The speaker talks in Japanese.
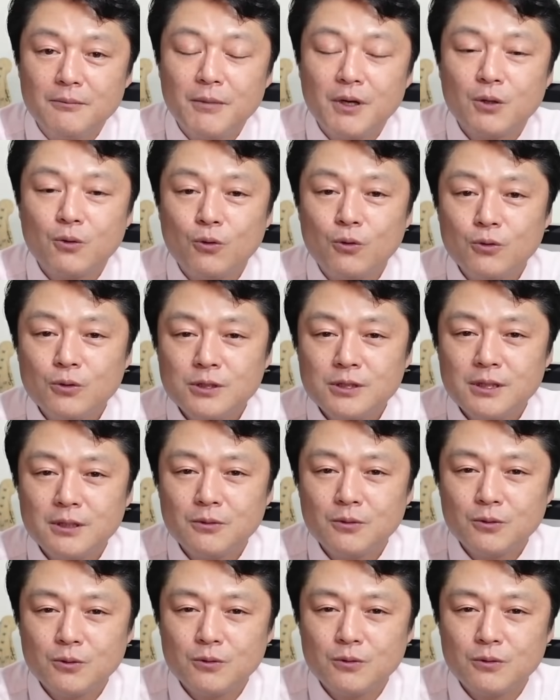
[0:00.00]
まあ、こうした
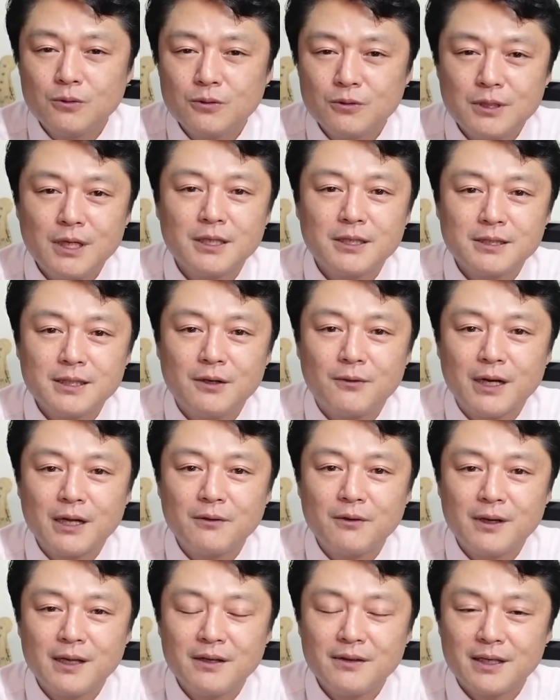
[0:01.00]
ことぐらいしか
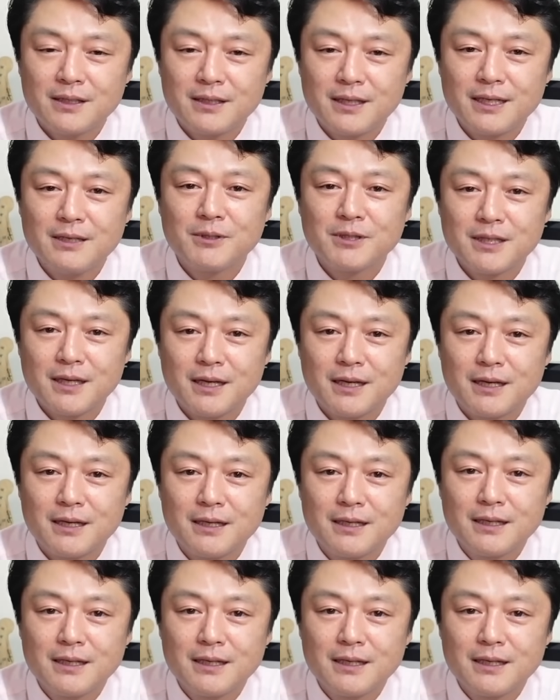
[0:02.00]
我々にはできません。